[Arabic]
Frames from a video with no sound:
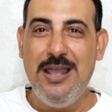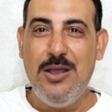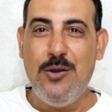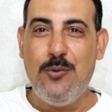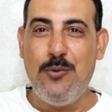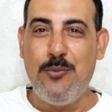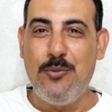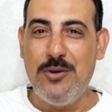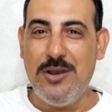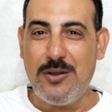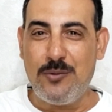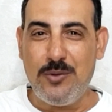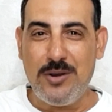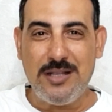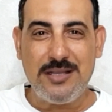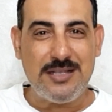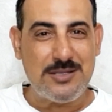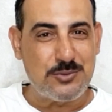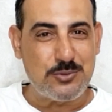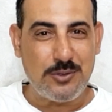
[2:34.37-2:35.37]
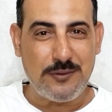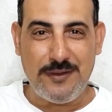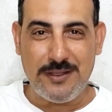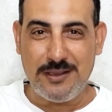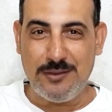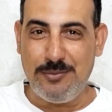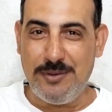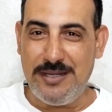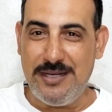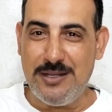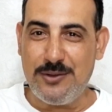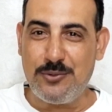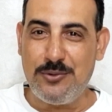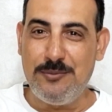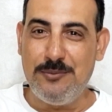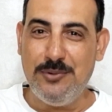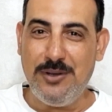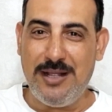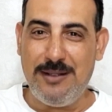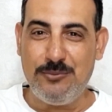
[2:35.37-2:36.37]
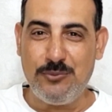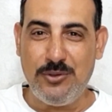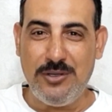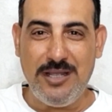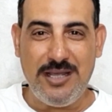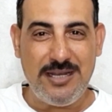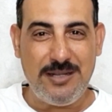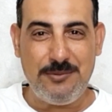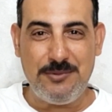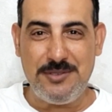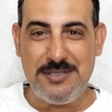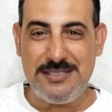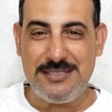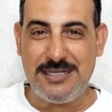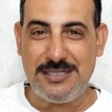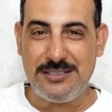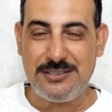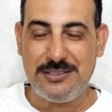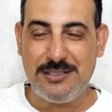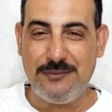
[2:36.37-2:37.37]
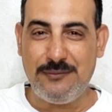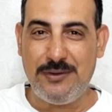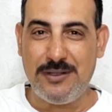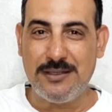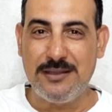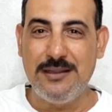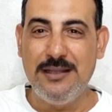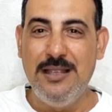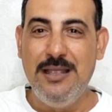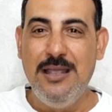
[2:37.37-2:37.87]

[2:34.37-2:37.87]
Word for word: وبقول لك ولا تنسوا الفضل بينكم الحمد لله احنا ما بننساش الفضل